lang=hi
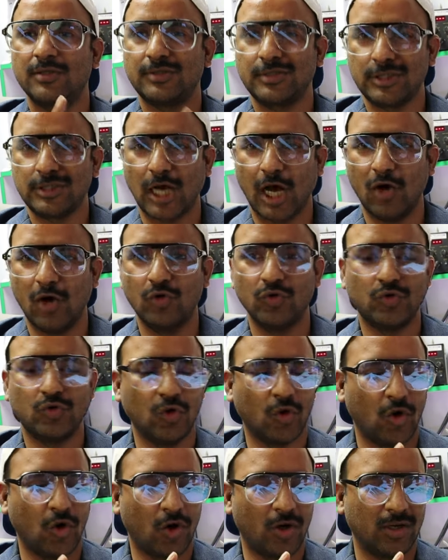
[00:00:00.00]
साउथ
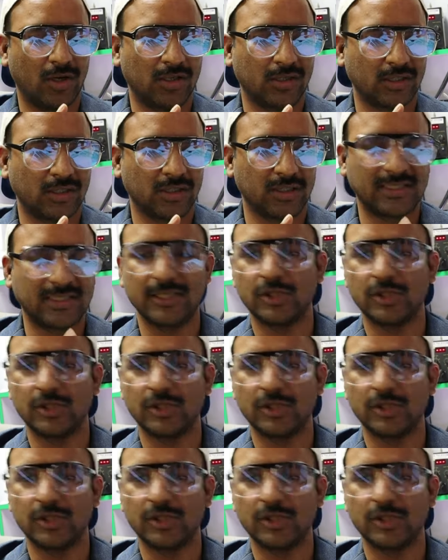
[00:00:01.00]
और